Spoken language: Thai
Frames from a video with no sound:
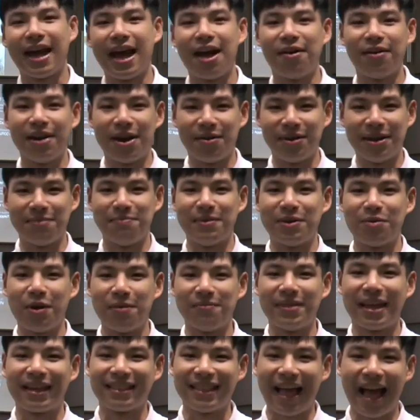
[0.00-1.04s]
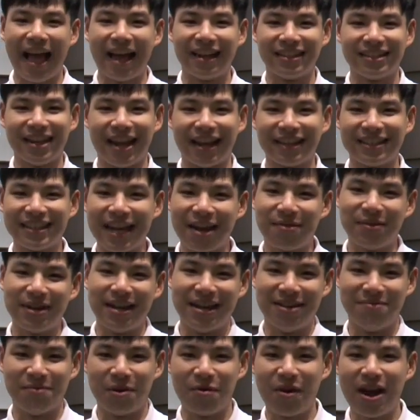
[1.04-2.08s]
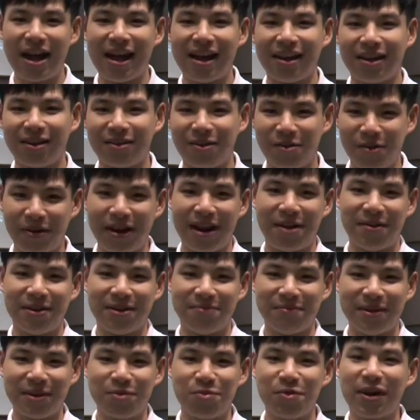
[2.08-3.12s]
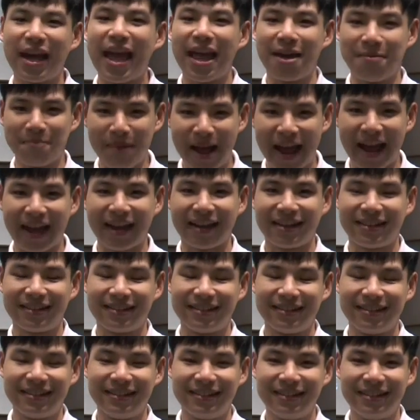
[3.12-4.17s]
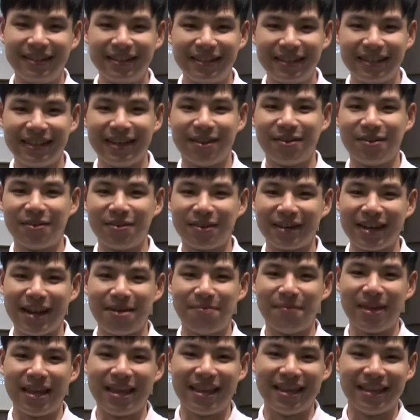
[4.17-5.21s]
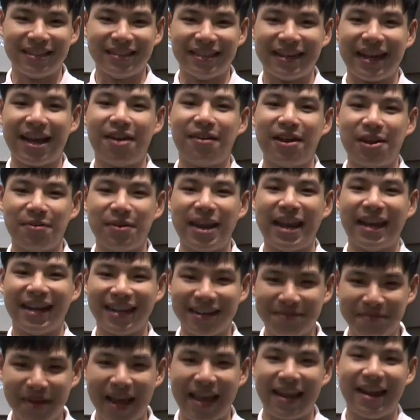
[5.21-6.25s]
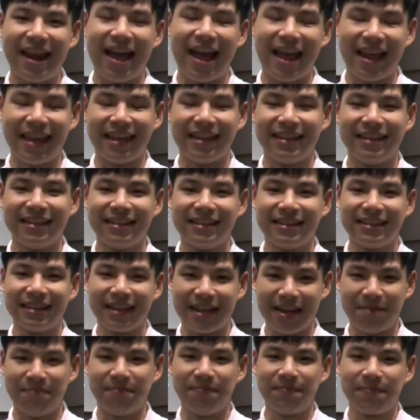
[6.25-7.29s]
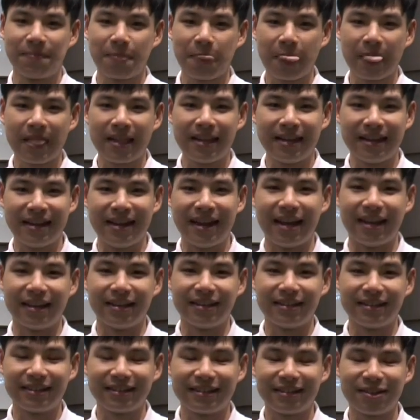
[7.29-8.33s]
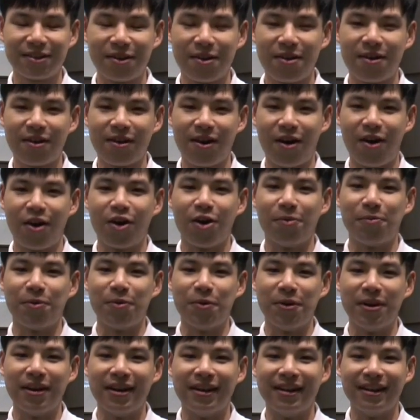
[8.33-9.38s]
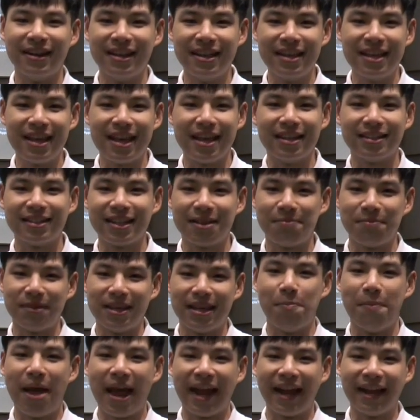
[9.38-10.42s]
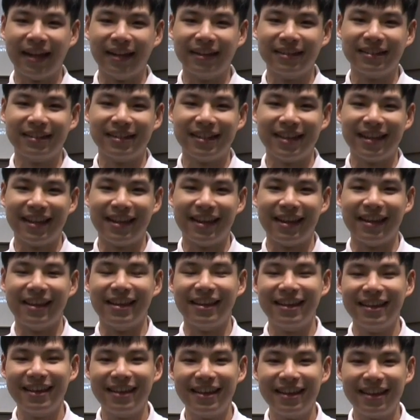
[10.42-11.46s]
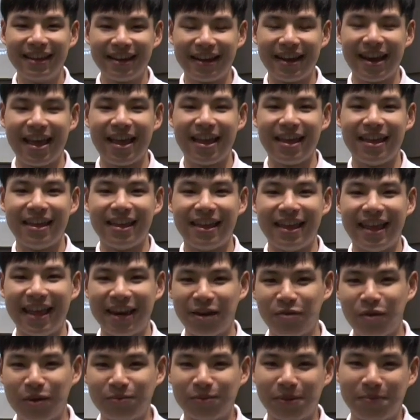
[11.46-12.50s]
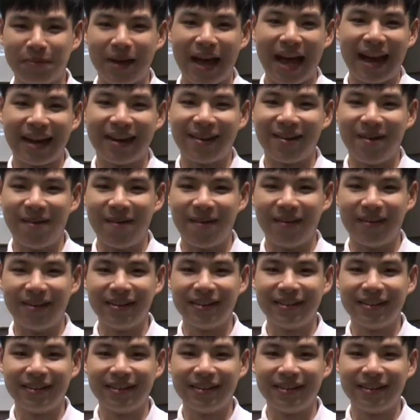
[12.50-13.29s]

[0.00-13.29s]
นค้าของเราเนี่ยมีความแตกต่างจากเจ้าอื่น เพราะว่าของเราเนี่ยมีคู่แข่งมาก เราต้องทำให้สินค้าของเราเด่นขึ้นมาให้ได้ครับและต้องขอขอบคุณ SME Bank ที่ได้เห็นความสำคัญของ